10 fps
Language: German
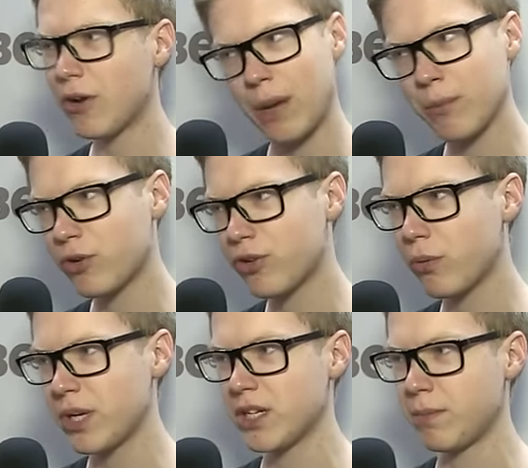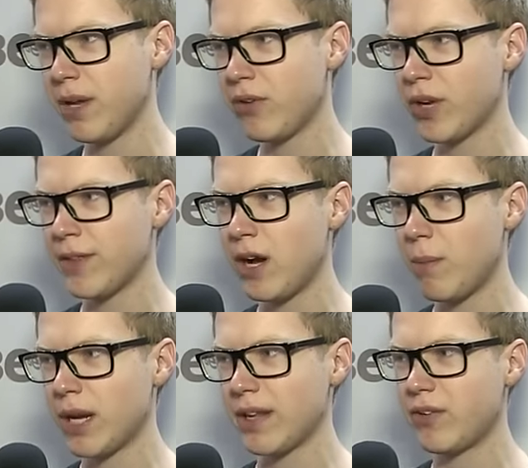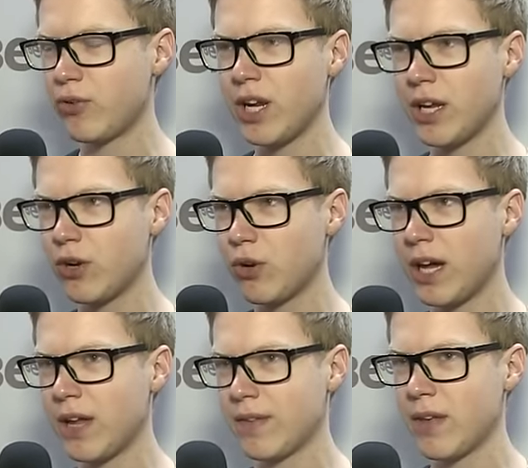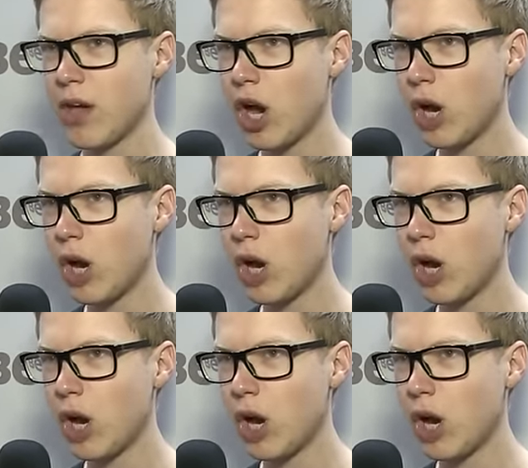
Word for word: Es ist echt cool, dass ein großer Fußballverein in den E-Sport